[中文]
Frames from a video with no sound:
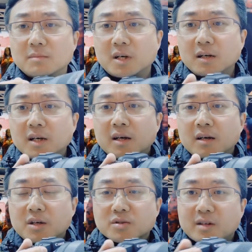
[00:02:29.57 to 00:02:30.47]
那么
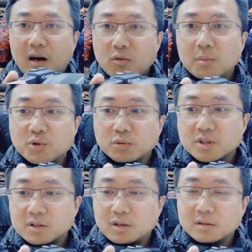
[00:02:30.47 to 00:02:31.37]
U4R 我们用
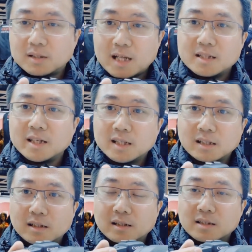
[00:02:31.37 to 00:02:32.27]
的时候，它的这
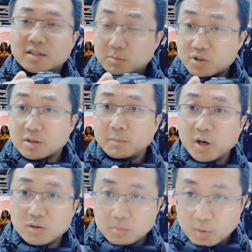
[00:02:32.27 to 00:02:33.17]
个小拇指
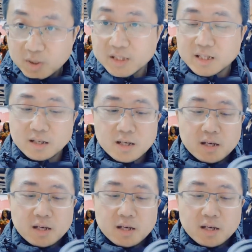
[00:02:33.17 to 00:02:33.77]
没有什么问题。